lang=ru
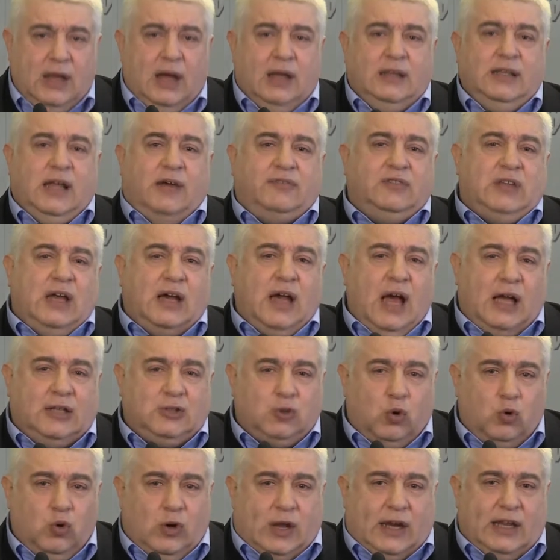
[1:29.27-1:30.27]

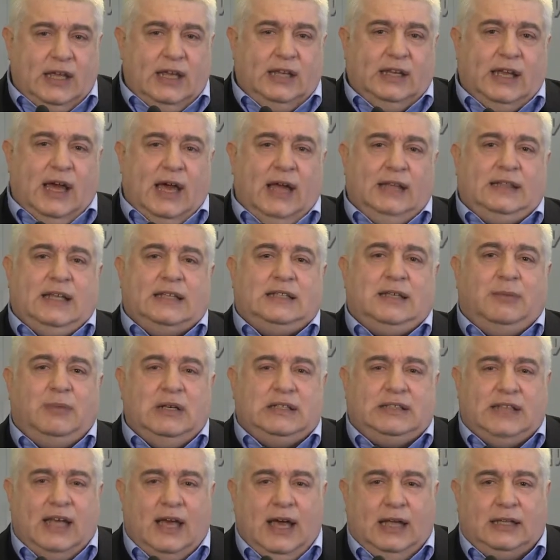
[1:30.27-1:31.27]
«Нафтогаз Украины» — это
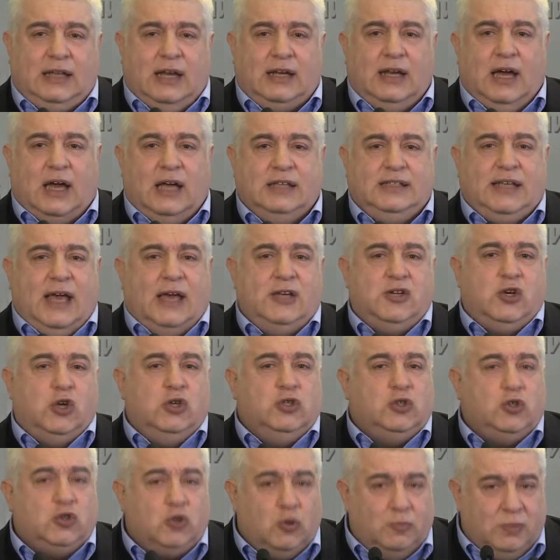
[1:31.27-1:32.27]
самостоятельно хозяйствующий
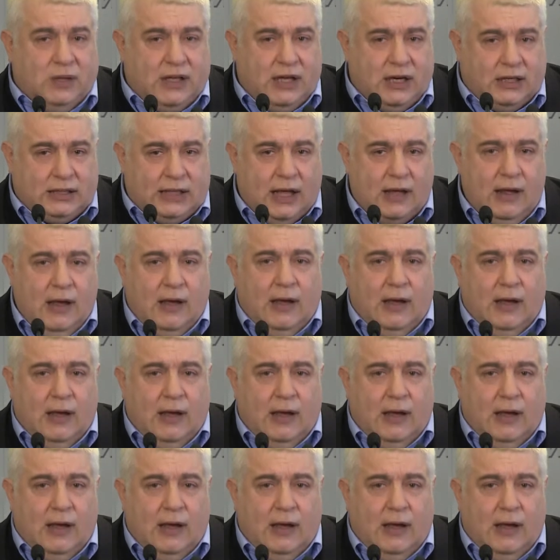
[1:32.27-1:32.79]
субъект.